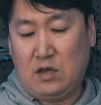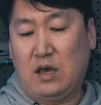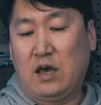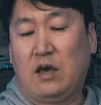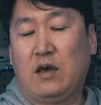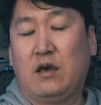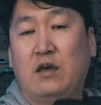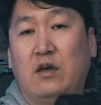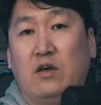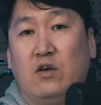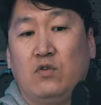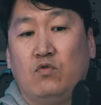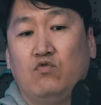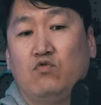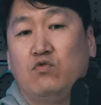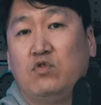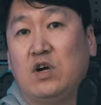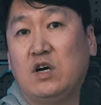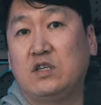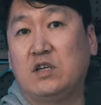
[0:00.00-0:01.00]
예.
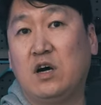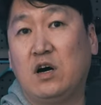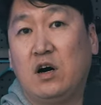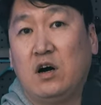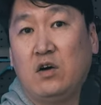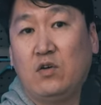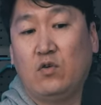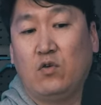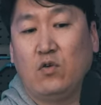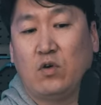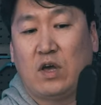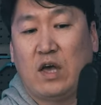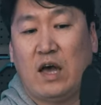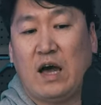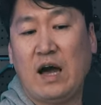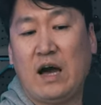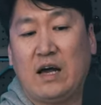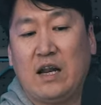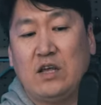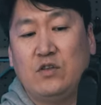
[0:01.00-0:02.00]
눌러서 이렇게
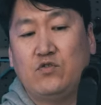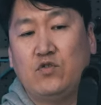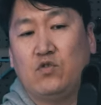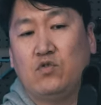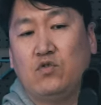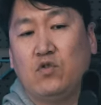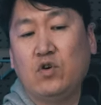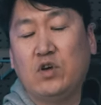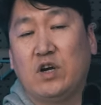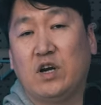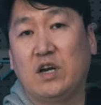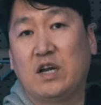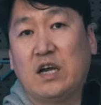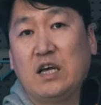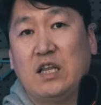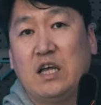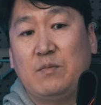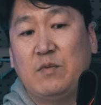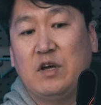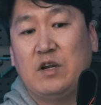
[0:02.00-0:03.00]
아래쪽으로
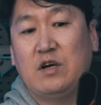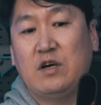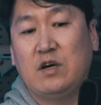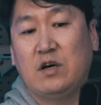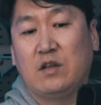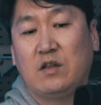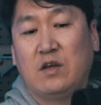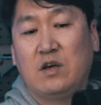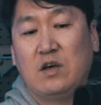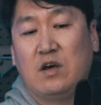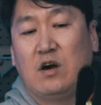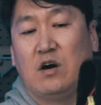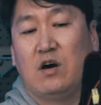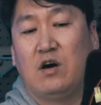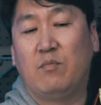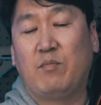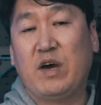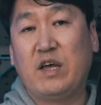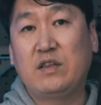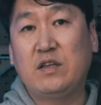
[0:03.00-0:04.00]
열게 되면은
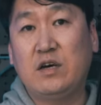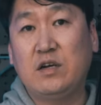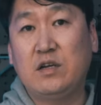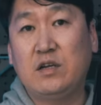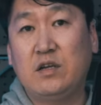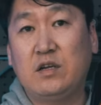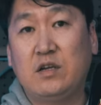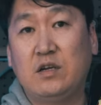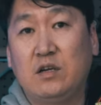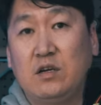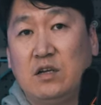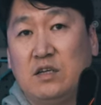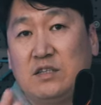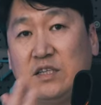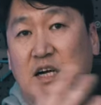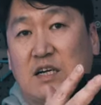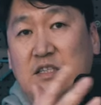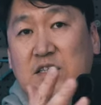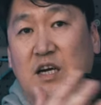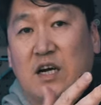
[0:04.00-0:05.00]
어, 배터리를
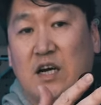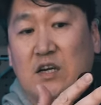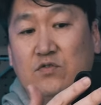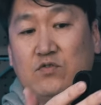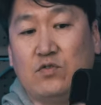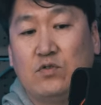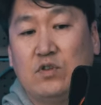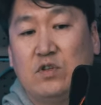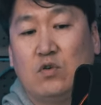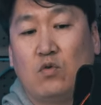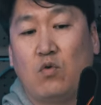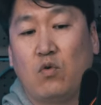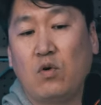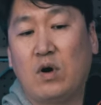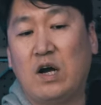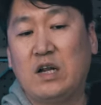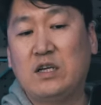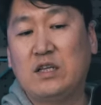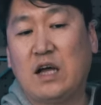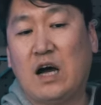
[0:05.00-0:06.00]
장착할 수 있는
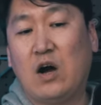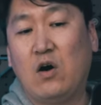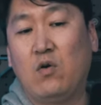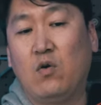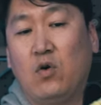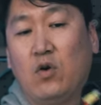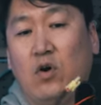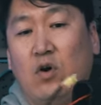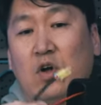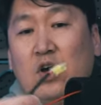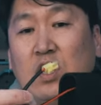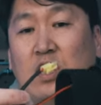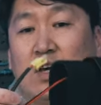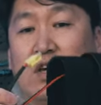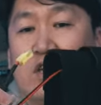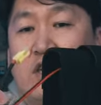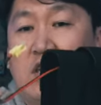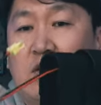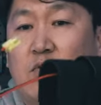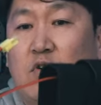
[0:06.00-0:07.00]
공간이 나오고요.
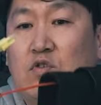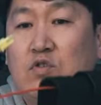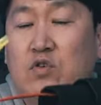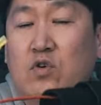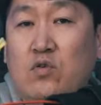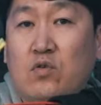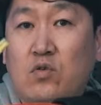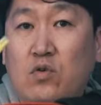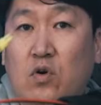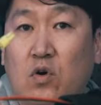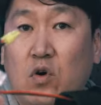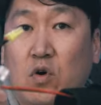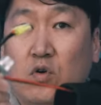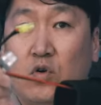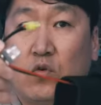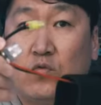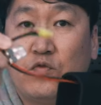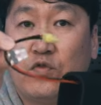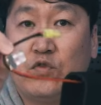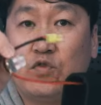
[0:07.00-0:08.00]
기본적으로 이
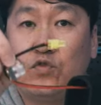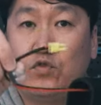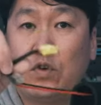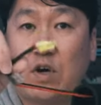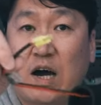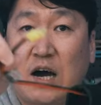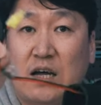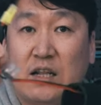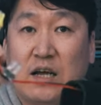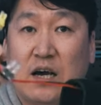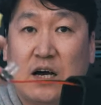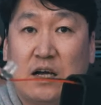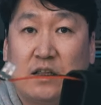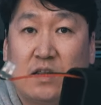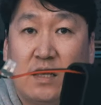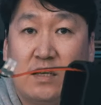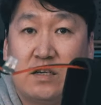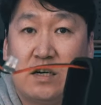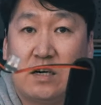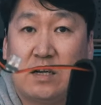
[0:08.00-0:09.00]
퓨즈가 하나
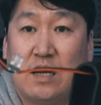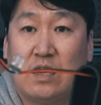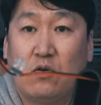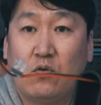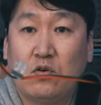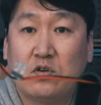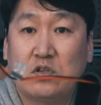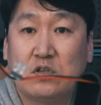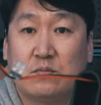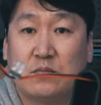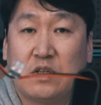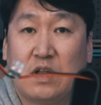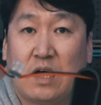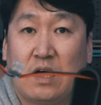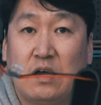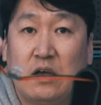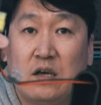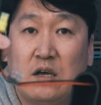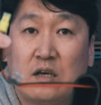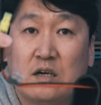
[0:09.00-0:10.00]
내장 하고
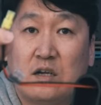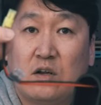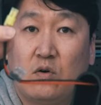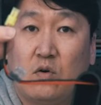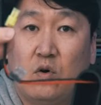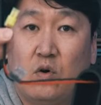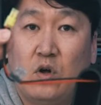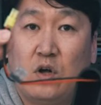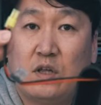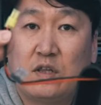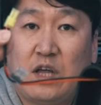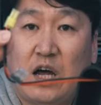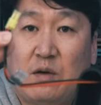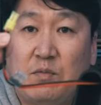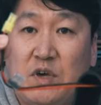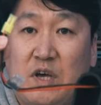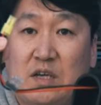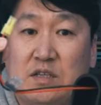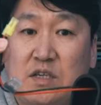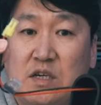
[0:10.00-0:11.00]
있습니다. 그리고
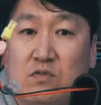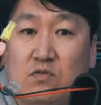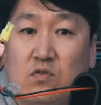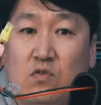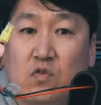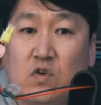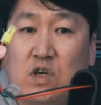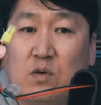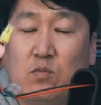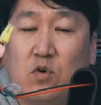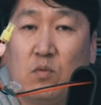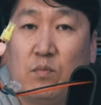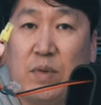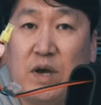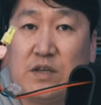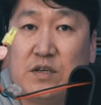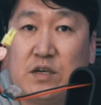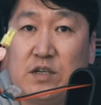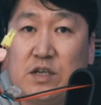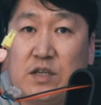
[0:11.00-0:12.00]
타미야 잭으로 기본
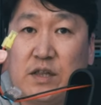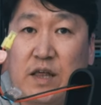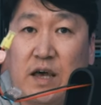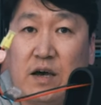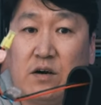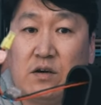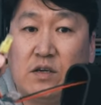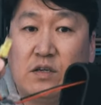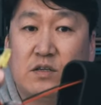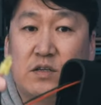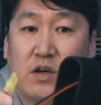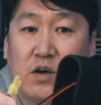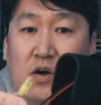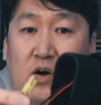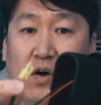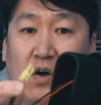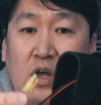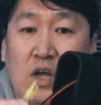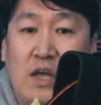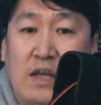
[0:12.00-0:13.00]
배선이 되어
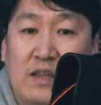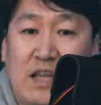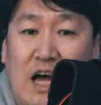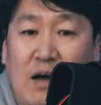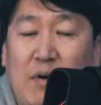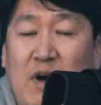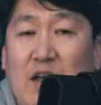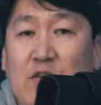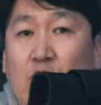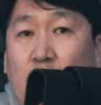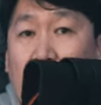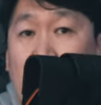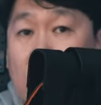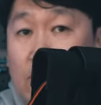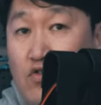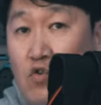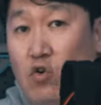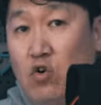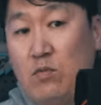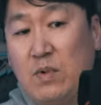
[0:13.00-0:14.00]
있어요. 다만 여기서
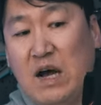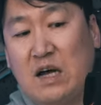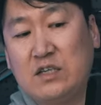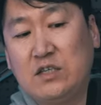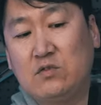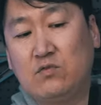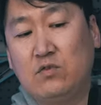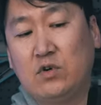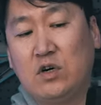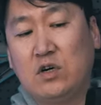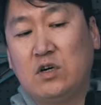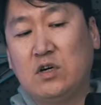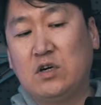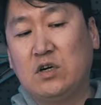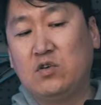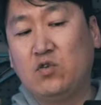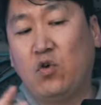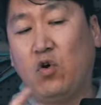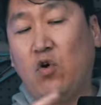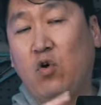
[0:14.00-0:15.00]
조금 아쉬운
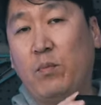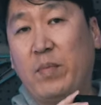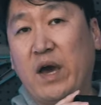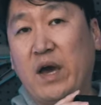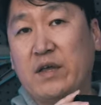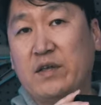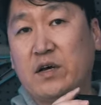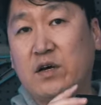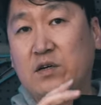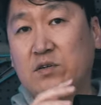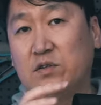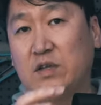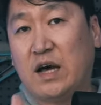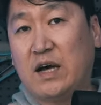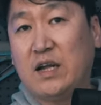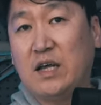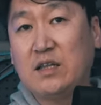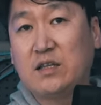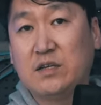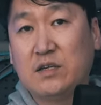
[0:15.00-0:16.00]
거는 이 배선
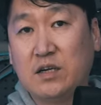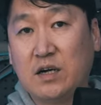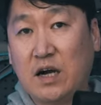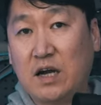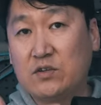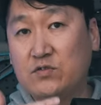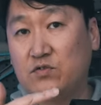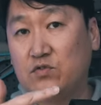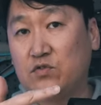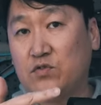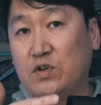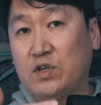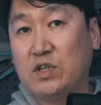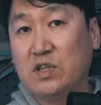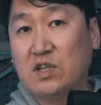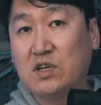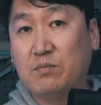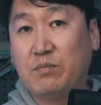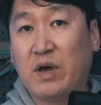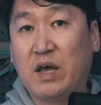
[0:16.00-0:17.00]
안에 들어갈 수
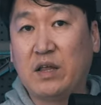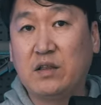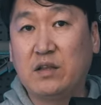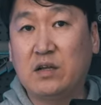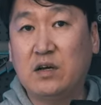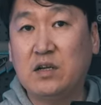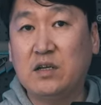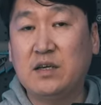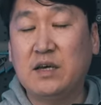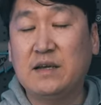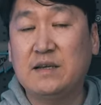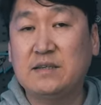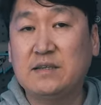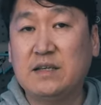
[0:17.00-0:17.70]
있는 배터리의